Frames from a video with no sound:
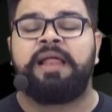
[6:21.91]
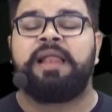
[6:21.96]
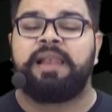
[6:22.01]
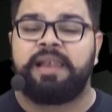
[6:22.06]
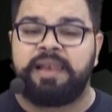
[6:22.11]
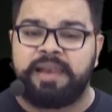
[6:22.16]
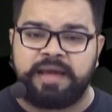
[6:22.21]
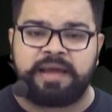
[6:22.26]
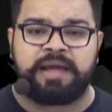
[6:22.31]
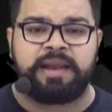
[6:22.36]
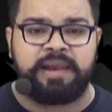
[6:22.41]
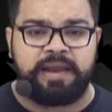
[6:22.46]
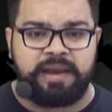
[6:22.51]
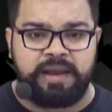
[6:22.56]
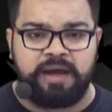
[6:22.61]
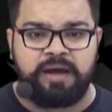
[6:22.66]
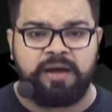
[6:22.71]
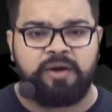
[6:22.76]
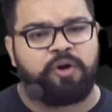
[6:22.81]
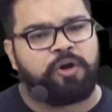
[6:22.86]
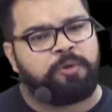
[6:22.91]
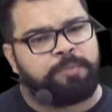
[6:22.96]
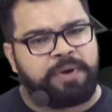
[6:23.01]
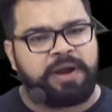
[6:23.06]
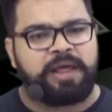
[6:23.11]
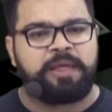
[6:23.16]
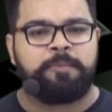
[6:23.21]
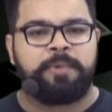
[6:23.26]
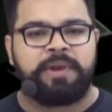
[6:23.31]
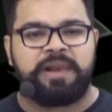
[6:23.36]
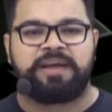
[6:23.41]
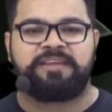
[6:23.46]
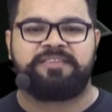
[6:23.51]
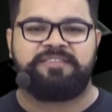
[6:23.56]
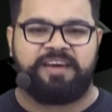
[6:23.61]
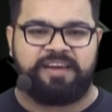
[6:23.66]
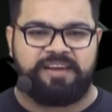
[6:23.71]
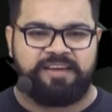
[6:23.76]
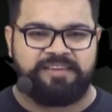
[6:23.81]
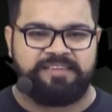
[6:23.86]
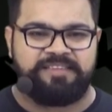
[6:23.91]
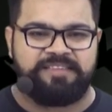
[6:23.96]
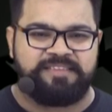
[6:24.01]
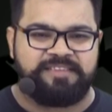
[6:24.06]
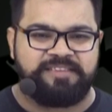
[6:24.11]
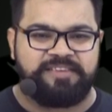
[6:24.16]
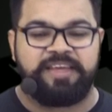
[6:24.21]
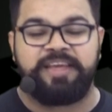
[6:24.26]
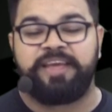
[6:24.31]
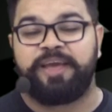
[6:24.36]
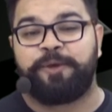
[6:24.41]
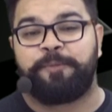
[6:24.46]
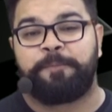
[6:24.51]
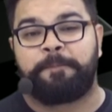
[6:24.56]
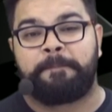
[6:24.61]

लिख लेना और पढ़ाई पर लग जाना ठीक है